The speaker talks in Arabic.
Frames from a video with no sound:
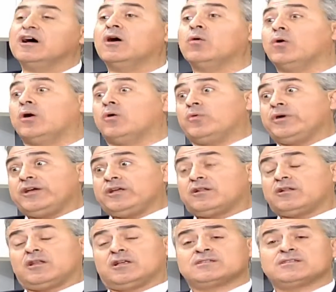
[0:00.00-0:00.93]
او
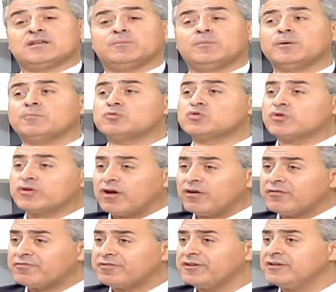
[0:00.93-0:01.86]
اوقات لسبب
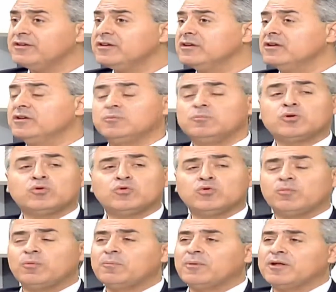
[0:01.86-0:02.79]
جغرافي
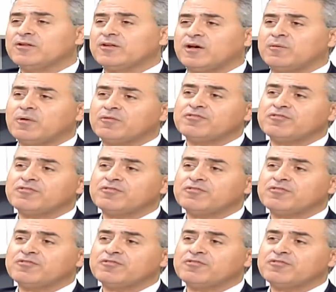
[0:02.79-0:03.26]
بيكونوا بمنطقه ما